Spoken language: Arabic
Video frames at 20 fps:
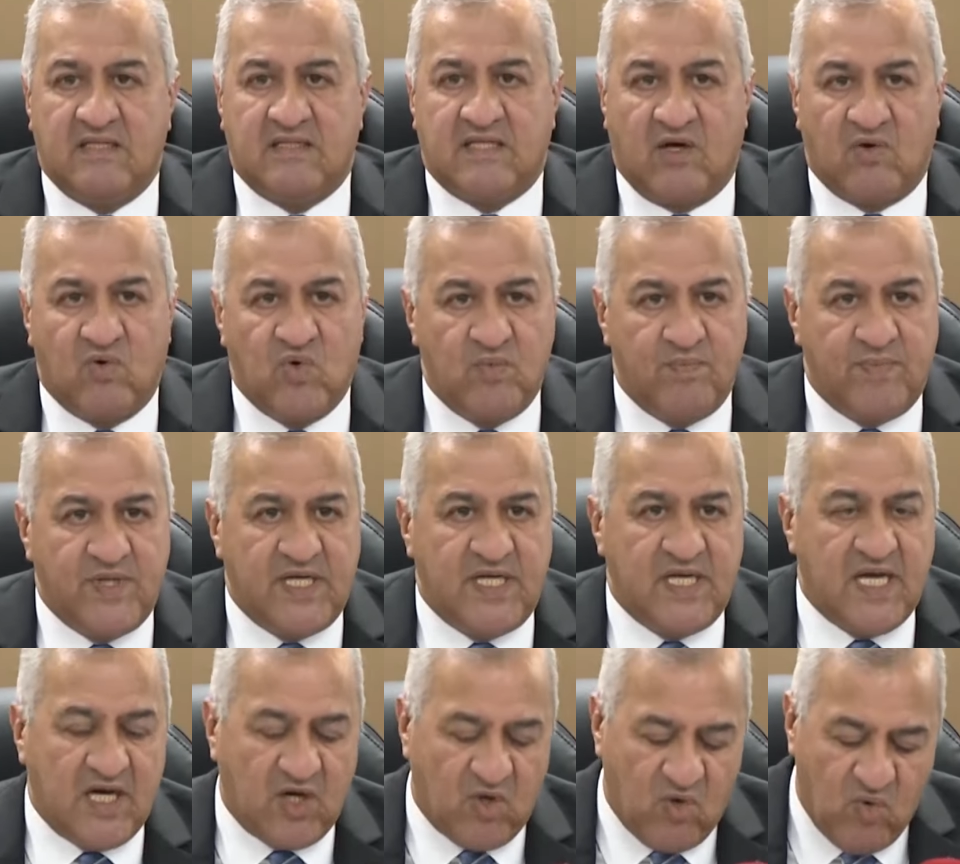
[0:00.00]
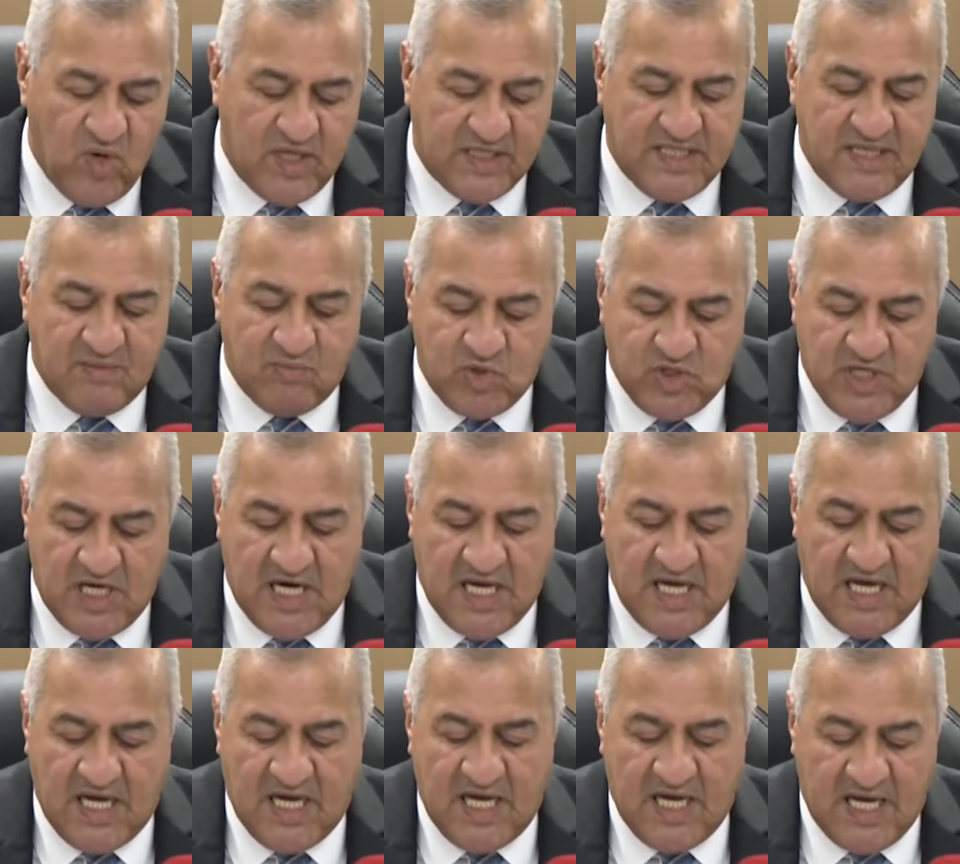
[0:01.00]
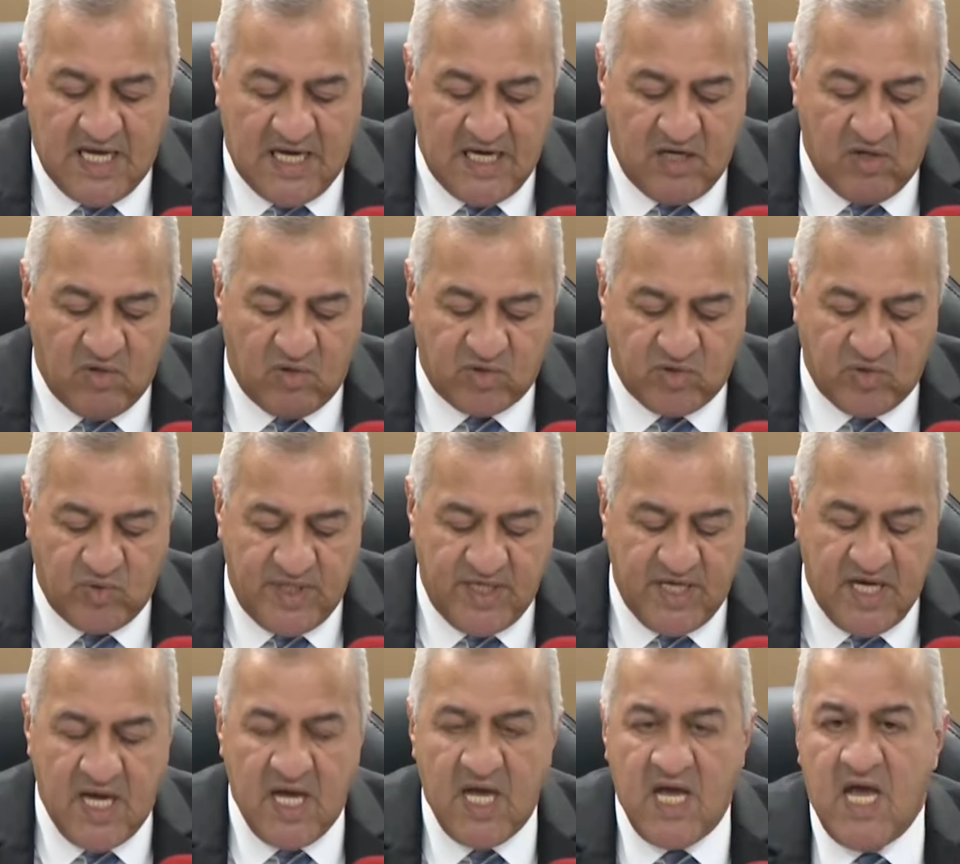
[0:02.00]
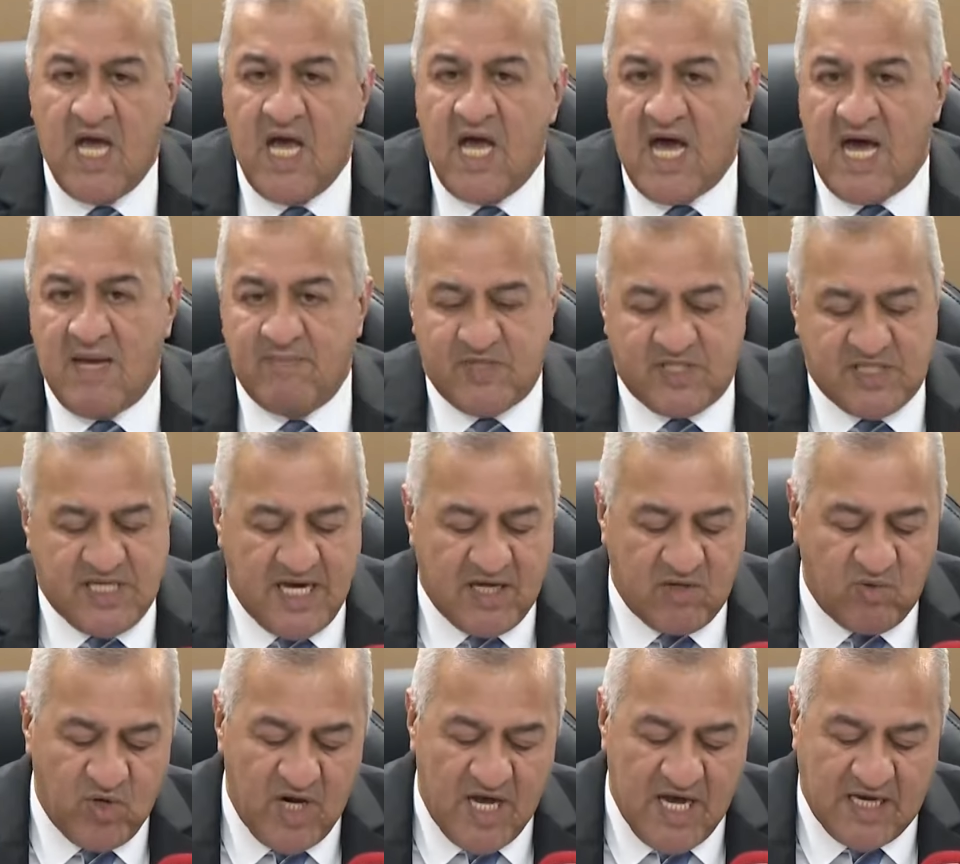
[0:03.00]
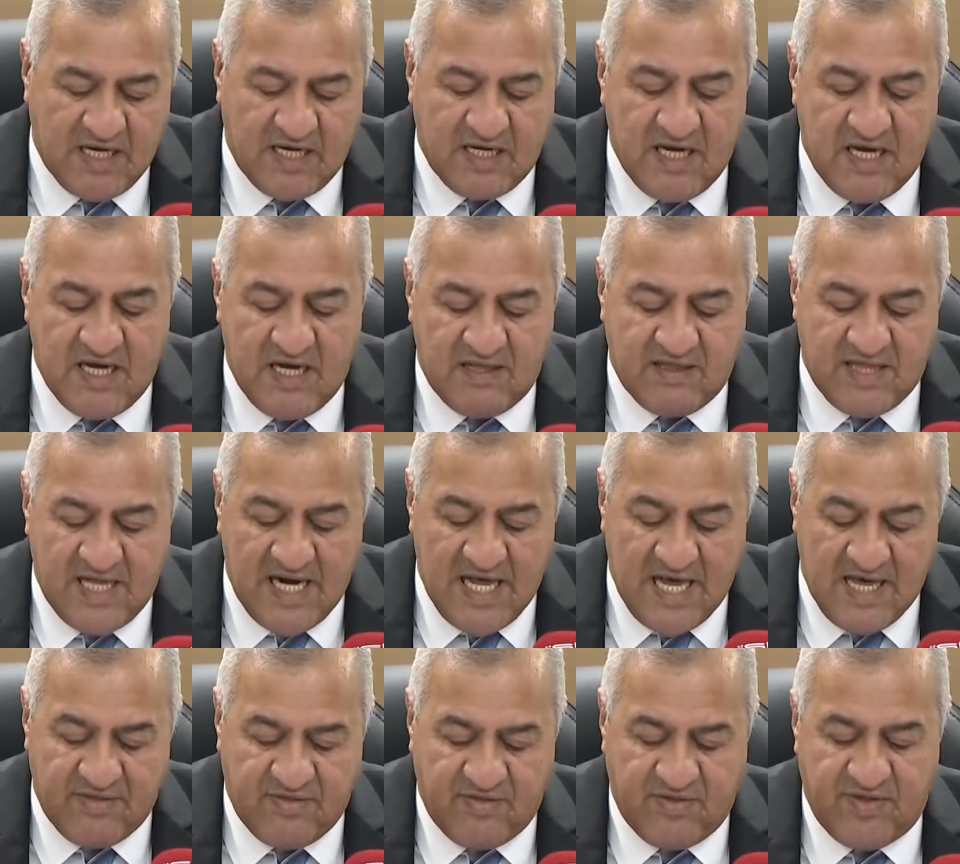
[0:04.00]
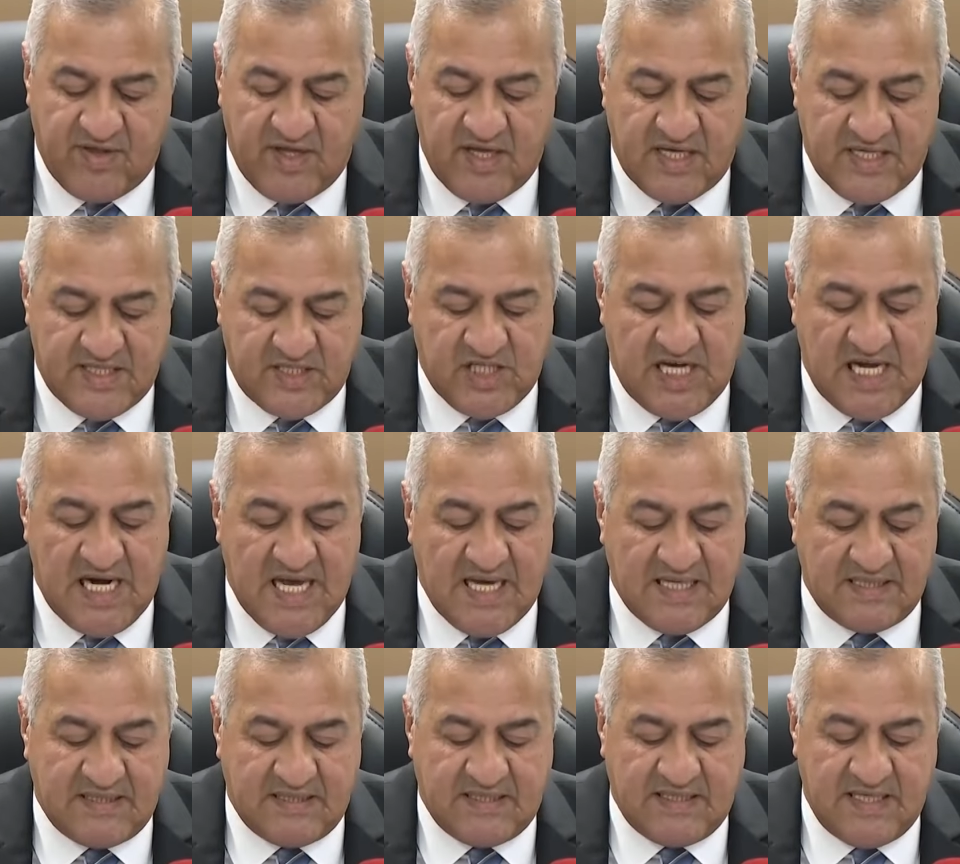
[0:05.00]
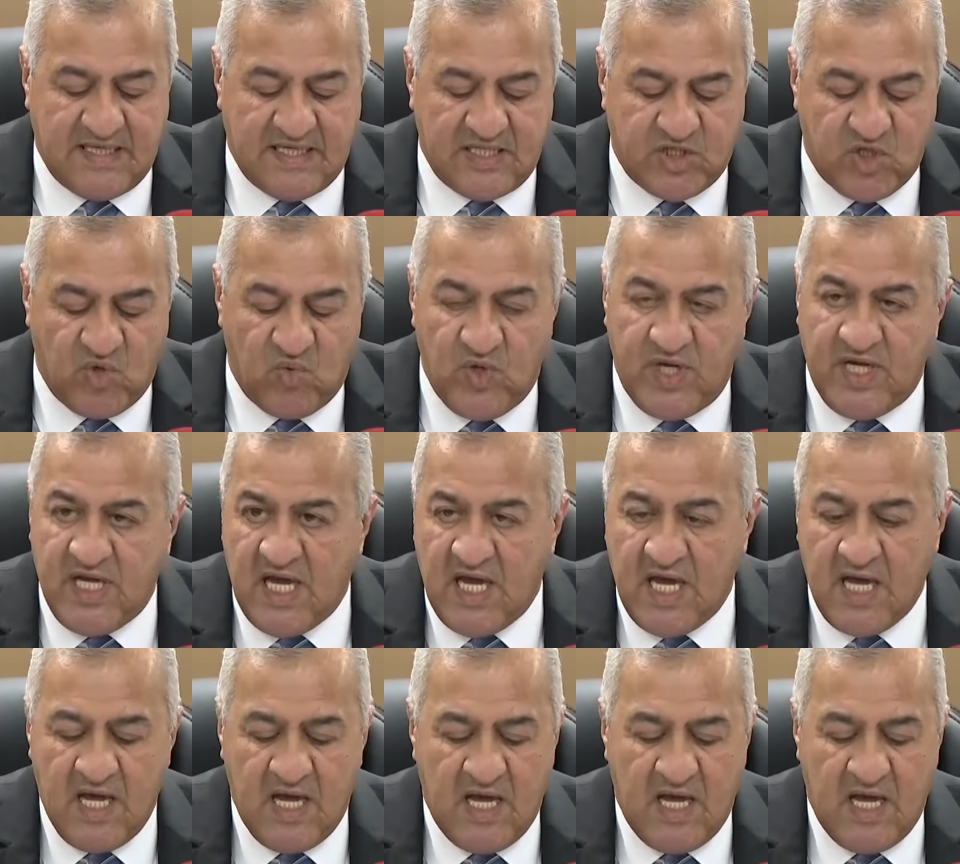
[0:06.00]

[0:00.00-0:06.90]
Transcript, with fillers: تقوم به القوات المسلحة الأردنية أمس كان هناك ثلاث إنزالات جوية